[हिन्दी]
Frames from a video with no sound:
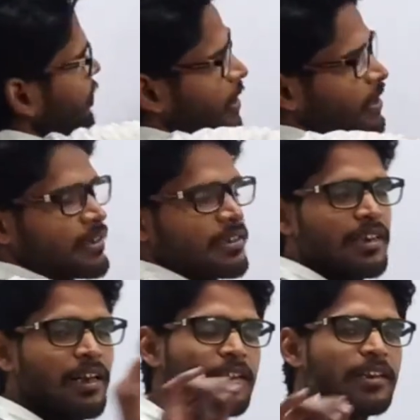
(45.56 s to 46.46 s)
के
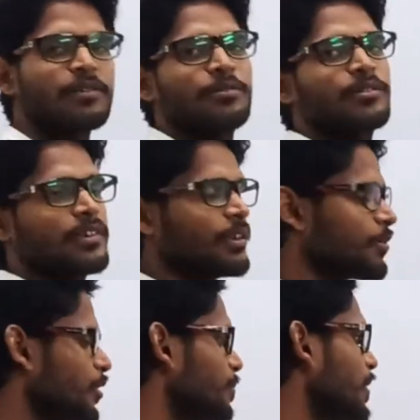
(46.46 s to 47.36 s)
सारे क्वेश्चन
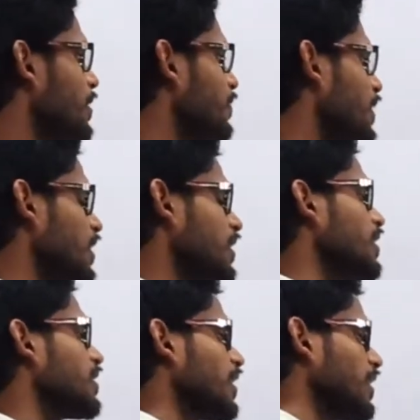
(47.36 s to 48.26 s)
द्विपद
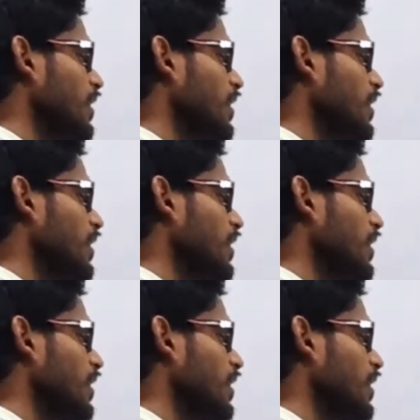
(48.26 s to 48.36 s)
वंटन से ही